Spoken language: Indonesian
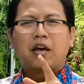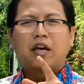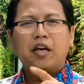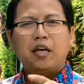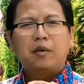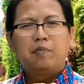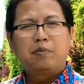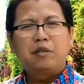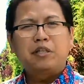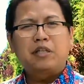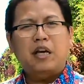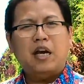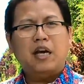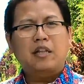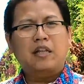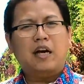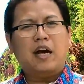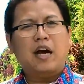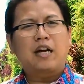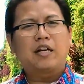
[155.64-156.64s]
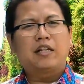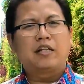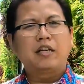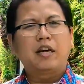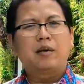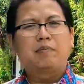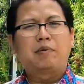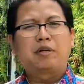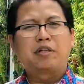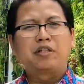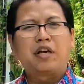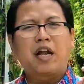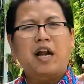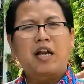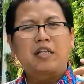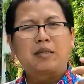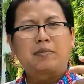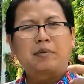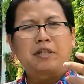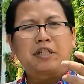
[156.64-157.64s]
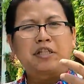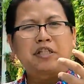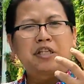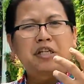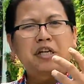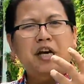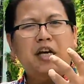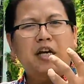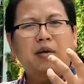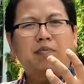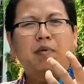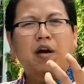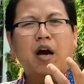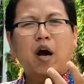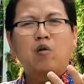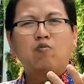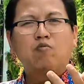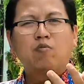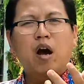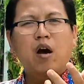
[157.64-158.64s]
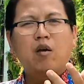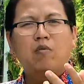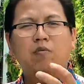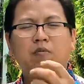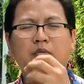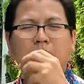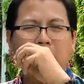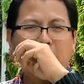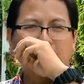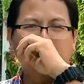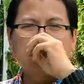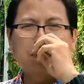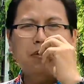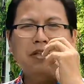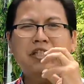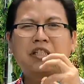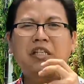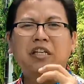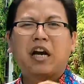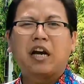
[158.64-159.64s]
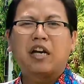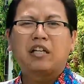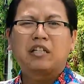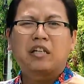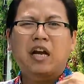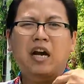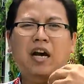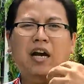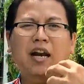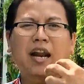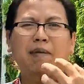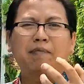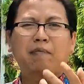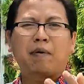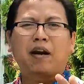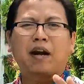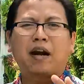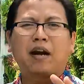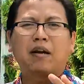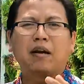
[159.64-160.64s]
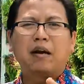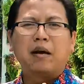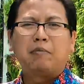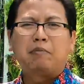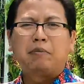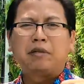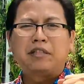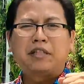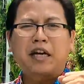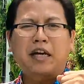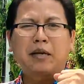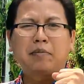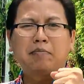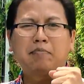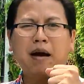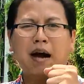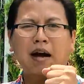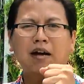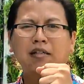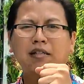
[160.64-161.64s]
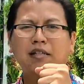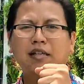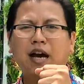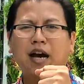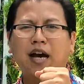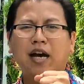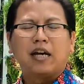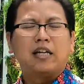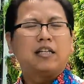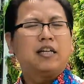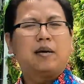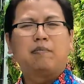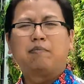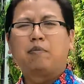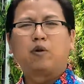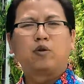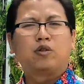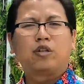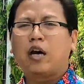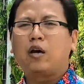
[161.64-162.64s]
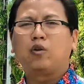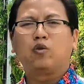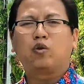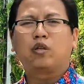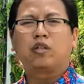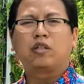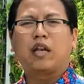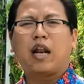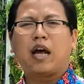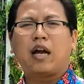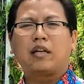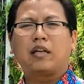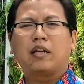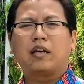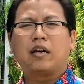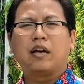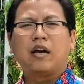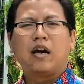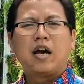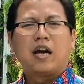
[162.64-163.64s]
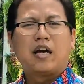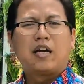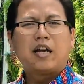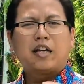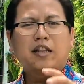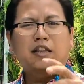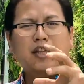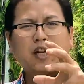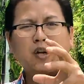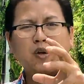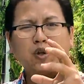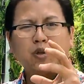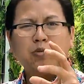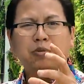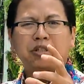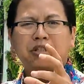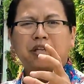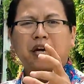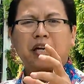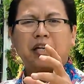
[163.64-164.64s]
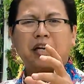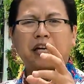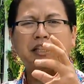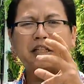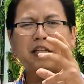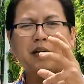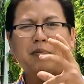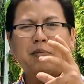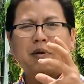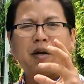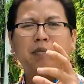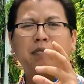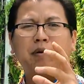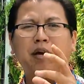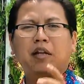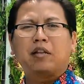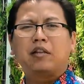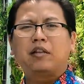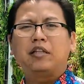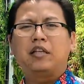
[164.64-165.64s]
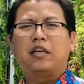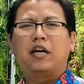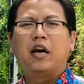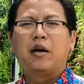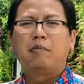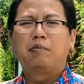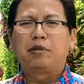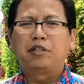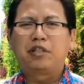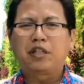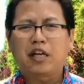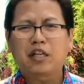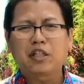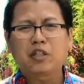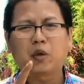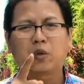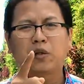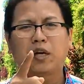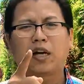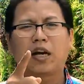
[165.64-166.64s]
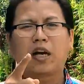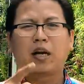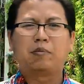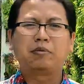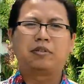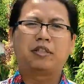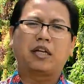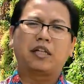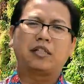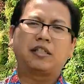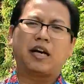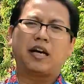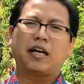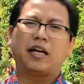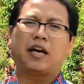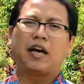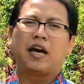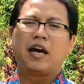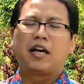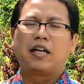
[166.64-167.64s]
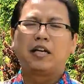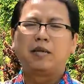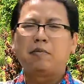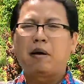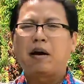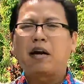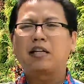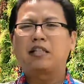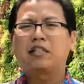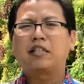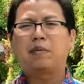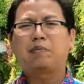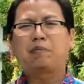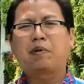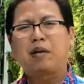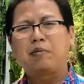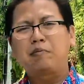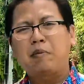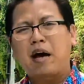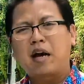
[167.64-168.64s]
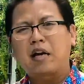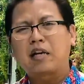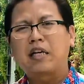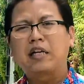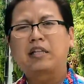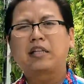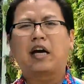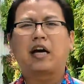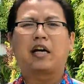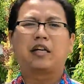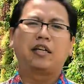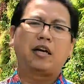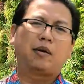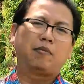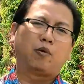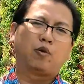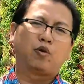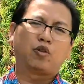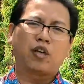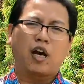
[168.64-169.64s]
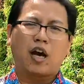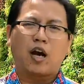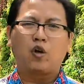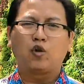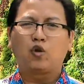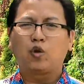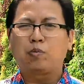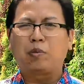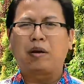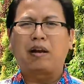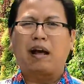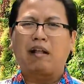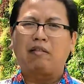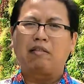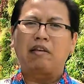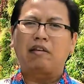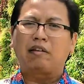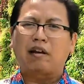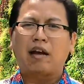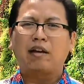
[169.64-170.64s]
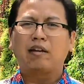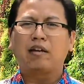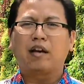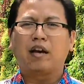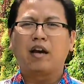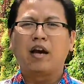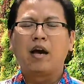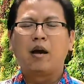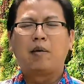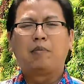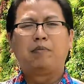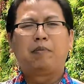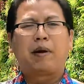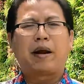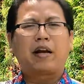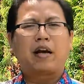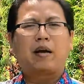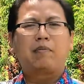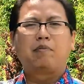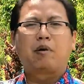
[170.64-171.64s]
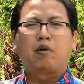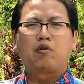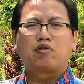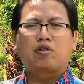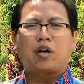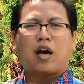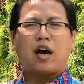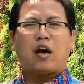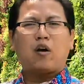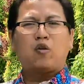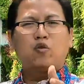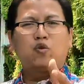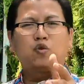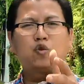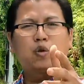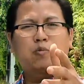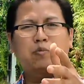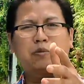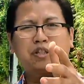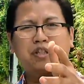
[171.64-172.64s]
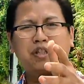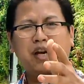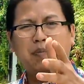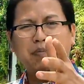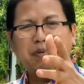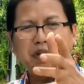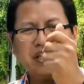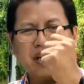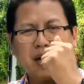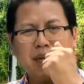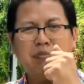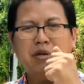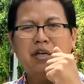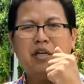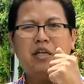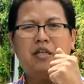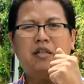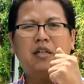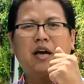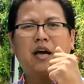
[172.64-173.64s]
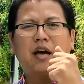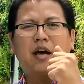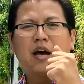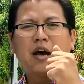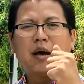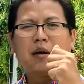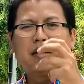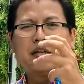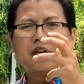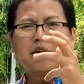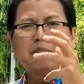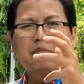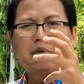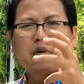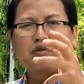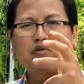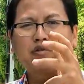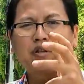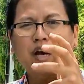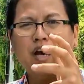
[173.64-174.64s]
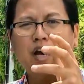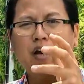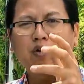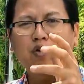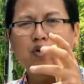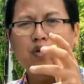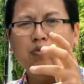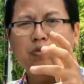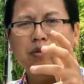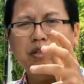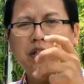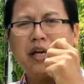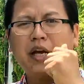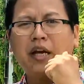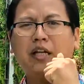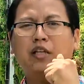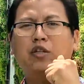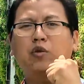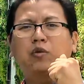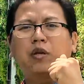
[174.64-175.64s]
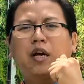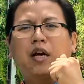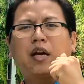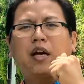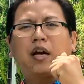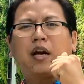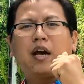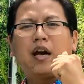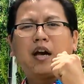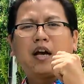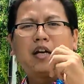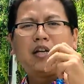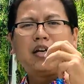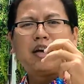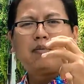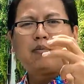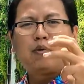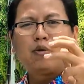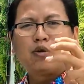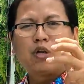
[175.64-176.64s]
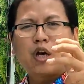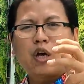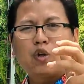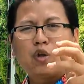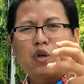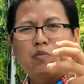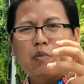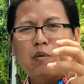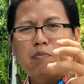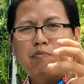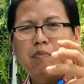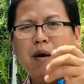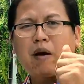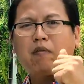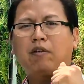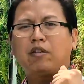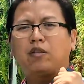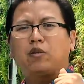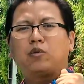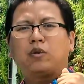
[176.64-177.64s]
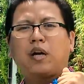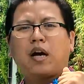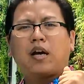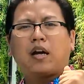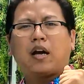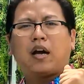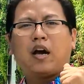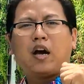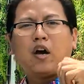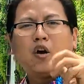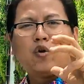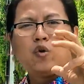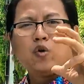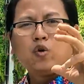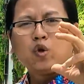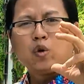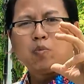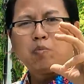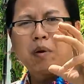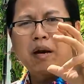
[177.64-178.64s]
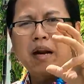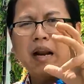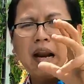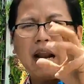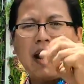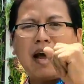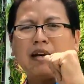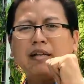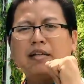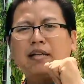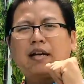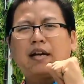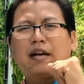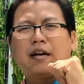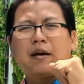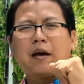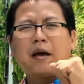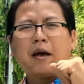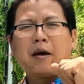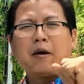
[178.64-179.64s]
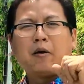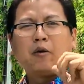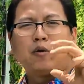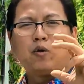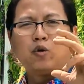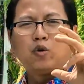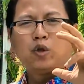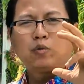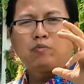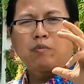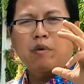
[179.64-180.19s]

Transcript: iblis dikatakan dia berjalan seperti singa yang mengaum-ngaum, seperti singa yang sedang kelaparan, mencari mangsa yang berusaha untuk ditelannya. Dia terus mencari dan tidak pernah berhenti mencari saudara dan mencari saya. Di mana setiap kelemahan kita, dia berusaha untuk menantikannya. Mereka berusaha untuk mencabik-cabik kita. Dia berusaha untuk menyeret saudara. Dia berusaha untuk membawa saudara, untuk menelannya, untuk